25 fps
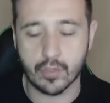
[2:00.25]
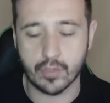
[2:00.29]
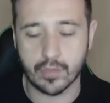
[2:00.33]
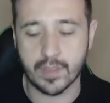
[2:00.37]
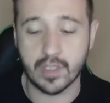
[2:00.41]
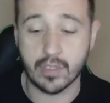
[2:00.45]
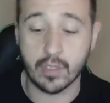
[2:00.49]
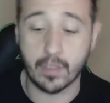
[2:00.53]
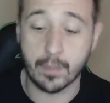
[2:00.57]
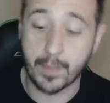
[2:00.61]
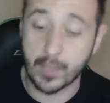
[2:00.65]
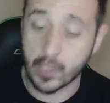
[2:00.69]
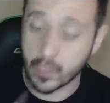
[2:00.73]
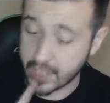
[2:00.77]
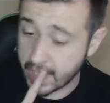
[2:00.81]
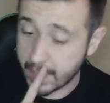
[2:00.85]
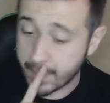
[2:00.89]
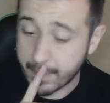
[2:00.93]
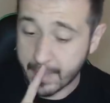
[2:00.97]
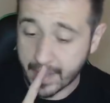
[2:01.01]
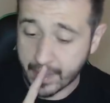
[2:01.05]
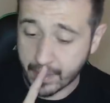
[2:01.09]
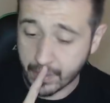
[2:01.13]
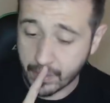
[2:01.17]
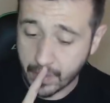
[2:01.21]
visto. Pero sin
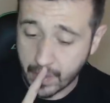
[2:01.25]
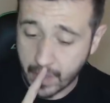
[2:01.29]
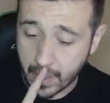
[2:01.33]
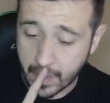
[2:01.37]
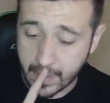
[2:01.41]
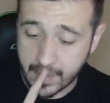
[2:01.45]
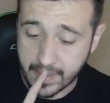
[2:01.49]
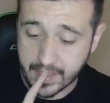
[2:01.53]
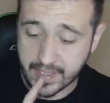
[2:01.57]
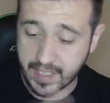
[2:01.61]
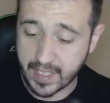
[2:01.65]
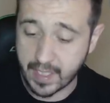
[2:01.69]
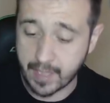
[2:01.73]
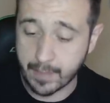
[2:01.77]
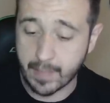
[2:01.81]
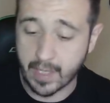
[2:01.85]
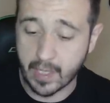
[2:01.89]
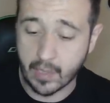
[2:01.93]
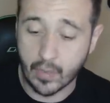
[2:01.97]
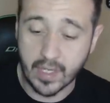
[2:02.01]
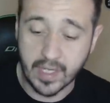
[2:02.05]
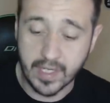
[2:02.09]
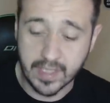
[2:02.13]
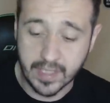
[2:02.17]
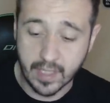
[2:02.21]
embargo, sin embargo,
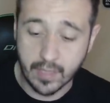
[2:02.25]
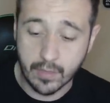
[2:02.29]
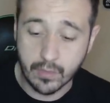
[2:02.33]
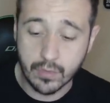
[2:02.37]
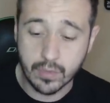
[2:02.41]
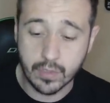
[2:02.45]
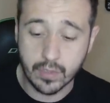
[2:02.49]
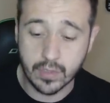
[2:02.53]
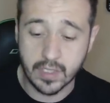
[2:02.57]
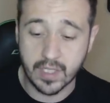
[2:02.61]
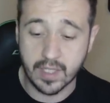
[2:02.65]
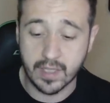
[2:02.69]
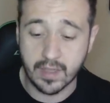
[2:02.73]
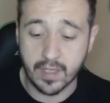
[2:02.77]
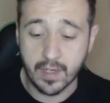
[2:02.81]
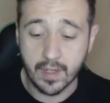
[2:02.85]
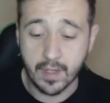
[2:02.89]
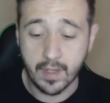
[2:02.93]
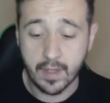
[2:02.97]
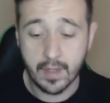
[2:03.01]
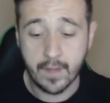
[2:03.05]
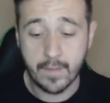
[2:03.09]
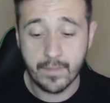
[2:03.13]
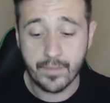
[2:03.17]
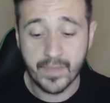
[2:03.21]
hay que ser justos y decir
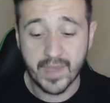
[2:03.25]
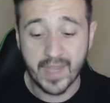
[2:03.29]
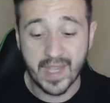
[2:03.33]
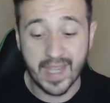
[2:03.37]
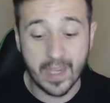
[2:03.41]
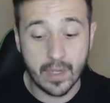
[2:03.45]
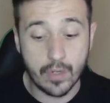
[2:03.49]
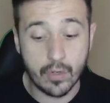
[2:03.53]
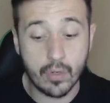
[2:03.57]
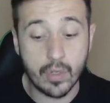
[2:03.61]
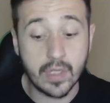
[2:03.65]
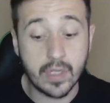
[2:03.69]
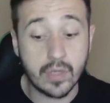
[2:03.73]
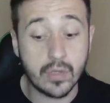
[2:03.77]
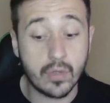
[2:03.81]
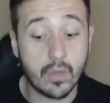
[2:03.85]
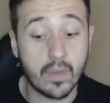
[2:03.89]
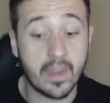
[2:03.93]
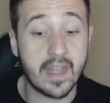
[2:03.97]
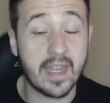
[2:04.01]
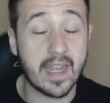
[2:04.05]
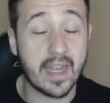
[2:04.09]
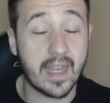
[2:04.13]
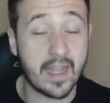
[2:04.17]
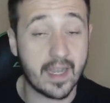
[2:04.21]
que no en
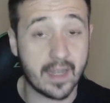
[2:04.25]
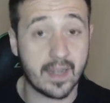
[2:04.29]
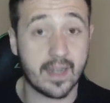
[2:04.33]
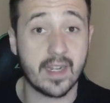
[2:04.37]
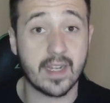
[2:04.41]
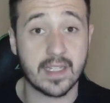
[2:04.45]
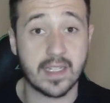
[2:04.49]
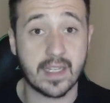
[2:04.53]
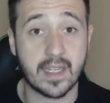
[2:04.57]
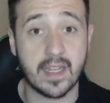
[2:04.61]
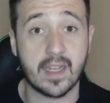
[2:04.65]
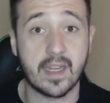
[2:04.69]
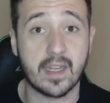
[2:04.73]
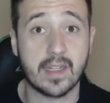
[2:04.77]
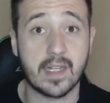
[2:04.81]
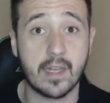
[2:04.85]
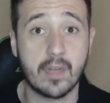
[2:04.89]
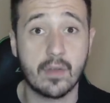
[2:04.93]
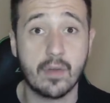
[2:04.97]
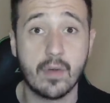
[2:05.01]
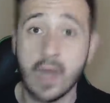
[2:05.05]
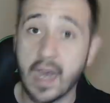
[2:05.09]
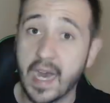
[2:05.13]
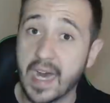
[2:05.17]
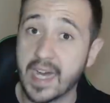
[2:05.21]
todas las carreras que han
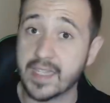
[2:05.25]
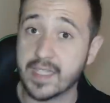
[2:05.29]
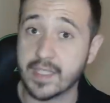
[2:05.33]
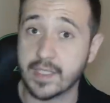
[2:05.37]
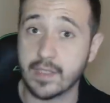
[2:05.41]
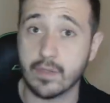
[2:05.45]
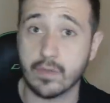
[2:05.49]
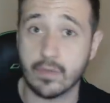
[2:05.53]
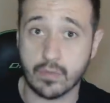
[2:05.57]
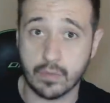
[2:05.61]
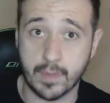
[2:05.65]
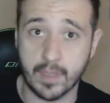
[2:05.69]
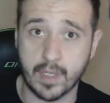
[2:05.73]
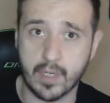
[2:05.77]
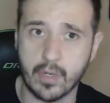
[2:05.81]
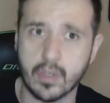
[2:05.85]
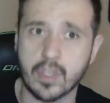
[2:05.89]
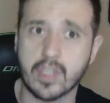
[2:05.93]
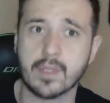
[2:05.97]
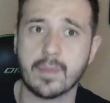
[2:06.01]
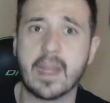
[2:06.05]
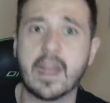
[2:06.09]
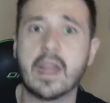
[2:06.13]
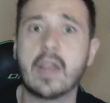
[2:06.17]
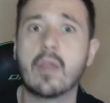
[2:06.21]
ganado han sido los mejores,
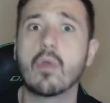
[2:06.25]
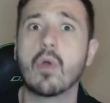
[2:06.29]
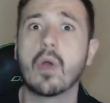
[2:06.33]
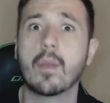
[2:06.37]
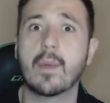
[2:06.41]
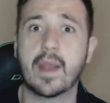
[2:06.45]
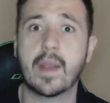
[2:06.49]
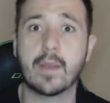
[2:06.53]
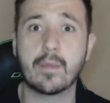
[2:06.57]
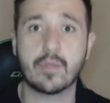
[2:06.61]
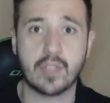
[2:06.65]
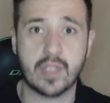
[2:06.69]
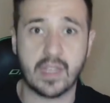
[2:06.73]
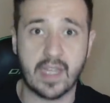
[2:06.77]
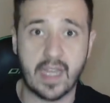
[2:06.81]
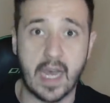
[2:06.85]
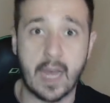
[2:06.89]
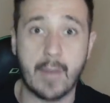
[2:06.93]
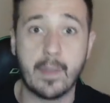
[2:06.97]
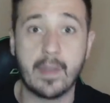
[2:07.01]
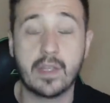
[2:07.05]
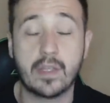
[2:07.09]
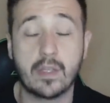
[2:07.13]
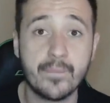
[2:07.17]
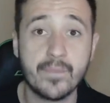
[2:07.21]
¿vale? Luego hablaremos de
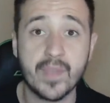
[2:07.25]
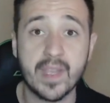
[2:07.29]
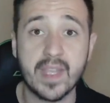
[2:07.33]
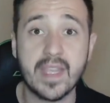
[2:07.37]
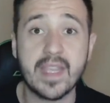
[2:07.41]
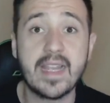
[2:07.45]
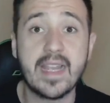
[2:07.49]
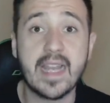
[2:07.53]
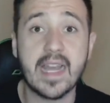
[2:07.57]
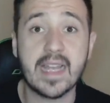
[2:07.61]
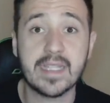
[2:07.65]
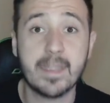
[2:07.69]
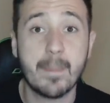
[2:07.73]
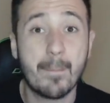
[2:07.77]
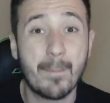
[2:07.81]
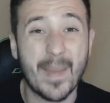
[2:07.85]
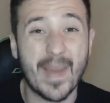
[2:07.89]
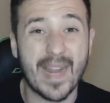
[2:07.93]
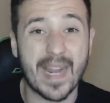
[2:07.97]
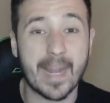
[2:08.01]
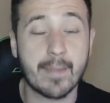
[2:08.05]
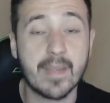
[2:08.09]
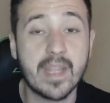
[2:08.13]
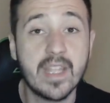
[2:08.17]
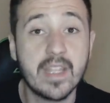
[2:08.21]
Hamilton y las,
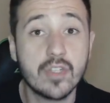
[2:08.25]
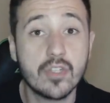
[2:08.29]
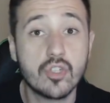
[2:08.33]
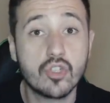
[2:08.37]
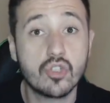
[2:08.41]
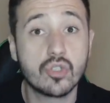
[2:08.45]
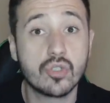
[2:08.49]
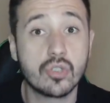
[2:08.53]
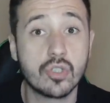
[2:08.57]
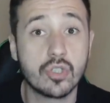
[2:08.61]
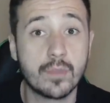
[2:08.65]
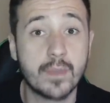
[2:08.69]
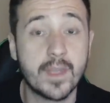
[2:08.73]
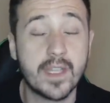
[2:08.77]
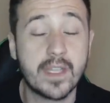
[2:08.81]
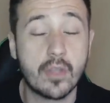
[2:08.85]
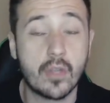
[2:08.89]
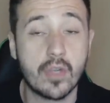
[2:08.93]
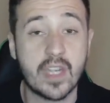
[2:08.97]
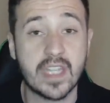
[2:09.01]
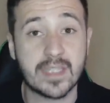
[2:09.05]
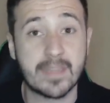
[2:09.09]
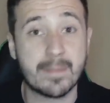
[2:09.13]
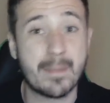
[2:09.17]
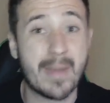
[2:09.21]
para mí, sus dos
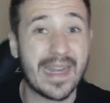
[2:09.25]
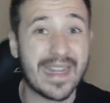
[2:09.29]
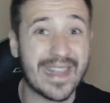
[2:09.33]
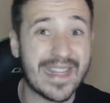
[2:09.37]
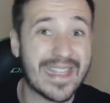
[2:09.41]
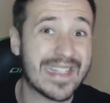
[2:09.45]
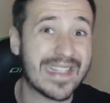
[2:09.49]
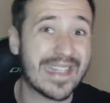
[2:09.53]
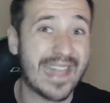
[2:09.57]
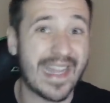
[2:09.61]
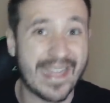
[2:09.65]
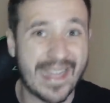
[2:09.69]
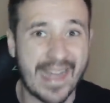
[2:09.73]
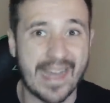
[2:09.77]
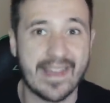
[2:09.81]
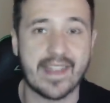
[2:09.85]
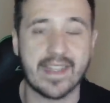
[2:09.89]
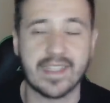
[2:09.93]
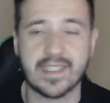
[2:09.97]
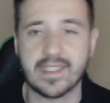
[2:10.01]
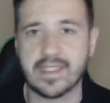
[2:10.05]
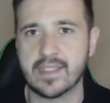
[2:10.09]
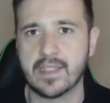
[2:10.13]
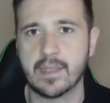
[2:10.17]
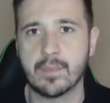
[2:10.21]
victorias más destacadas
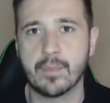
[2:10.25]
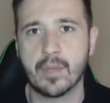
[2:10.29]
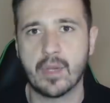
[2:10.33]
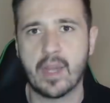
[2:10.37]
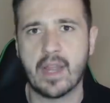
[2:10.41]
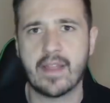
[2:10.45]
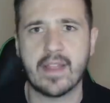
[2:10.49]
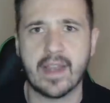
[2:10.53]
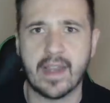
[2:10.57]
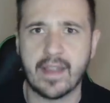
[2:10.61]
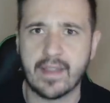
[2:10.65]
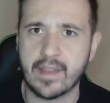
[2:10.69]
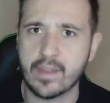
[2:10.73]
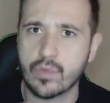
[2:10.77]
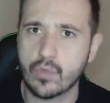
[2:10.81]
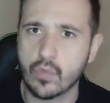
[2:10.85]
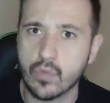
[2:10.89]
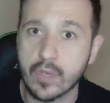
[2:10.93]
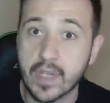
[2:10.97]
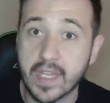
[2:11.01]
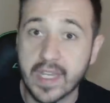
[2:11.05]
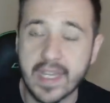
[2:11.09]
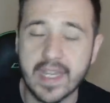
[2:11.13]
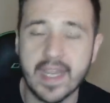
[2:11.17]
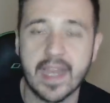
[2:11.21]
esta temporada, la de
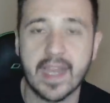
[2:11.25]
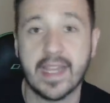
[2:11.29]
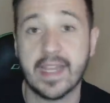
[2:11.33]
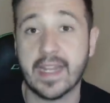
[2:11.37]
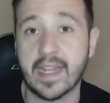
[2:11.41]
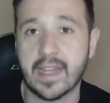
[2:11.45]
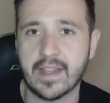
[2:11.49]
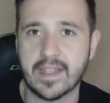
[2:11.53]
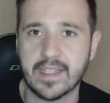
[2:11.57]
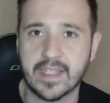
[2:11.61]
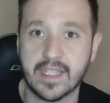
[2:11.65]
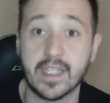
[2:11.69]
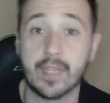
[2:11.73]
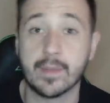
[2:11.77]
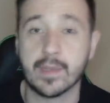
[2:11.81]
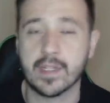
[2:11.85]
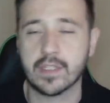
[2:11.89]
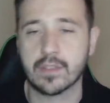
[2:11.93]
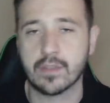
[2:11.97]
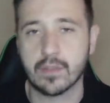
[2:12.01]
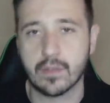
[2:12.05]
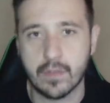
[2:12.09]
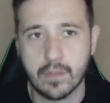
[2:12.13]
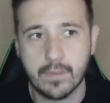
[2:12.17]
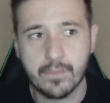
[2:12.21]
Turquía y la de
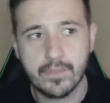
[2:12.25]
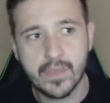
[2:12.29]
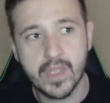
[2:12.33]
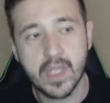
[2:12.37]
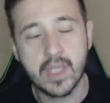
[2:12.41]
Silverstone, ¿no?